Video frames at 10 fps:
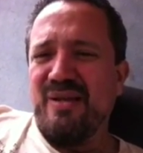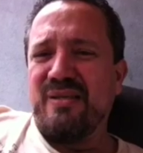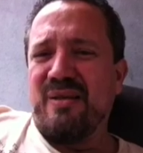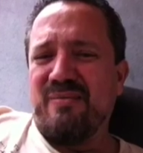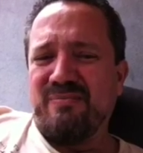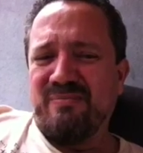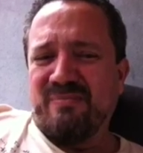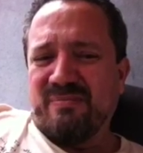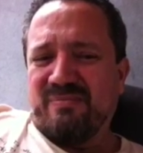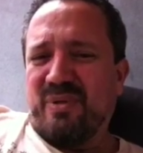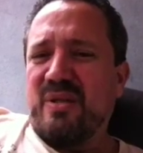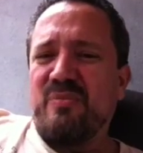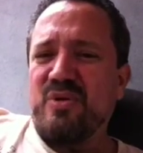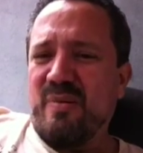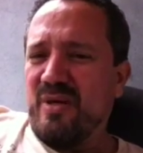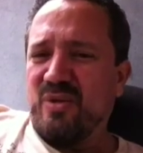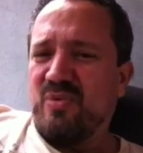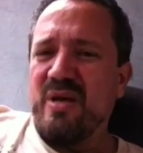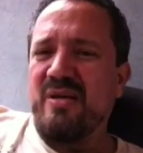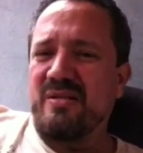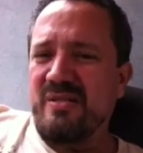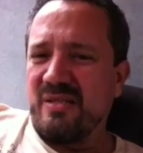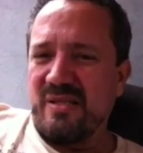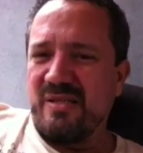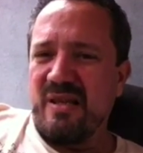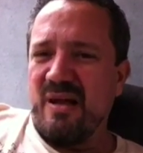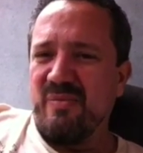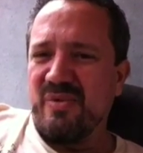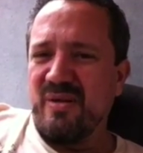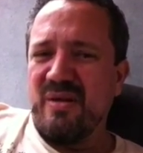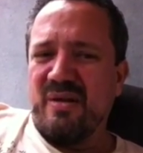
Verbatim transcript: Então, podemos chamar de doença se quisermos.